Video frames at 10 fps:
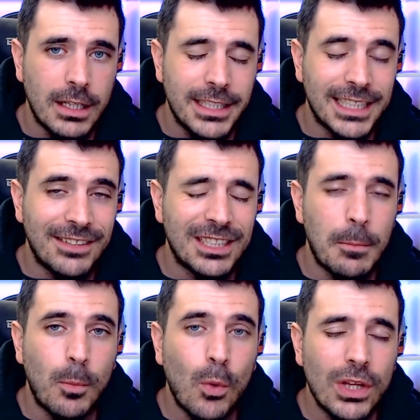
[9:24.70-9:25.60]
ya sabes que
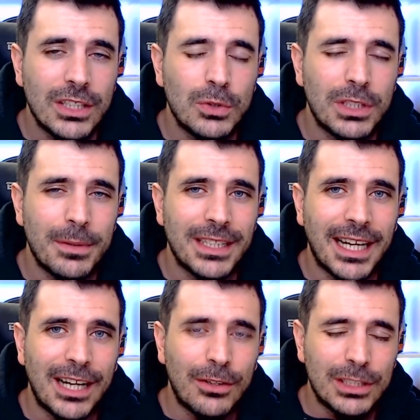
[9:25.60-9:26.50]
puedes suscribirte al
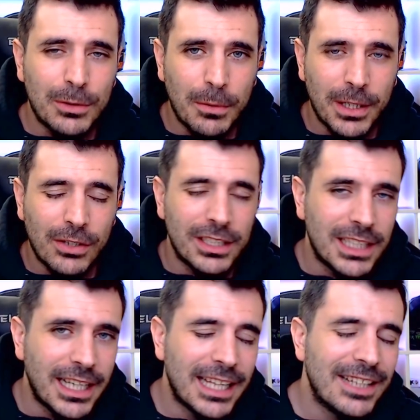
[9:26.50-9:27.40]
canal con este automático que tienes
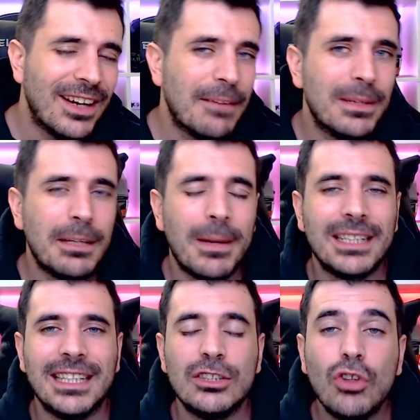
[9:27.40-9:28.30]
aquí, activa la campanita para que
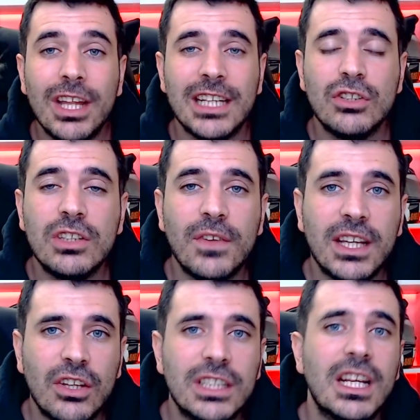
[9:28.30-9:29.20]
te den todas las
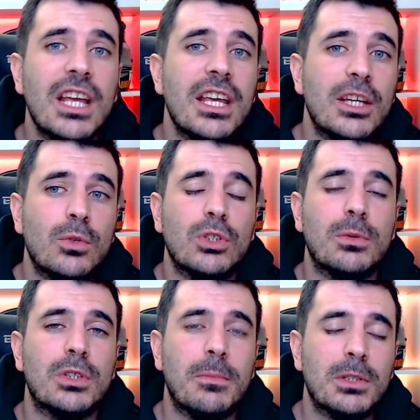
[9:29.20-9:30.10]
notificaciones y tú y yo nos
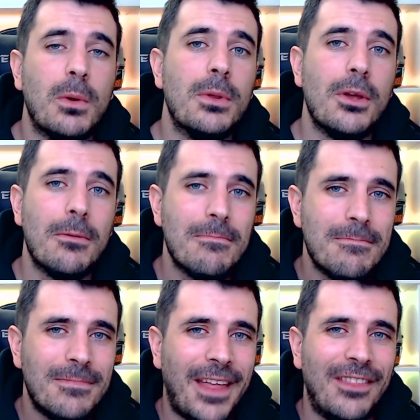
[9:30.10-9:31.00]
vemos en el próximo vídeo
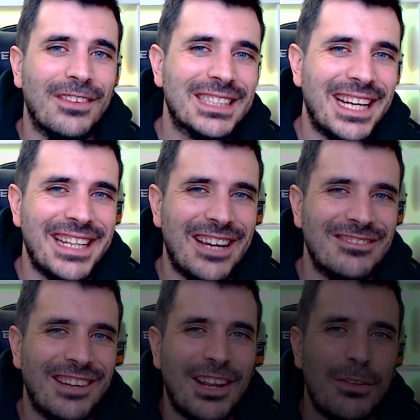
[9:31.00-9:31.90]
dando más caña.
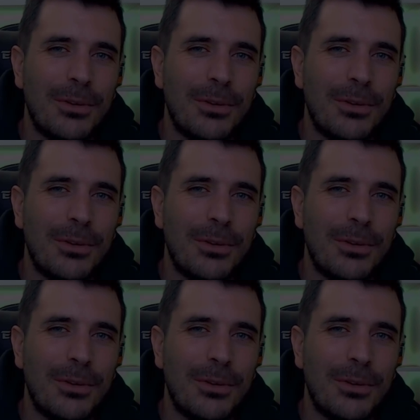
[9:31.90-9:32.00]
Un abrazo,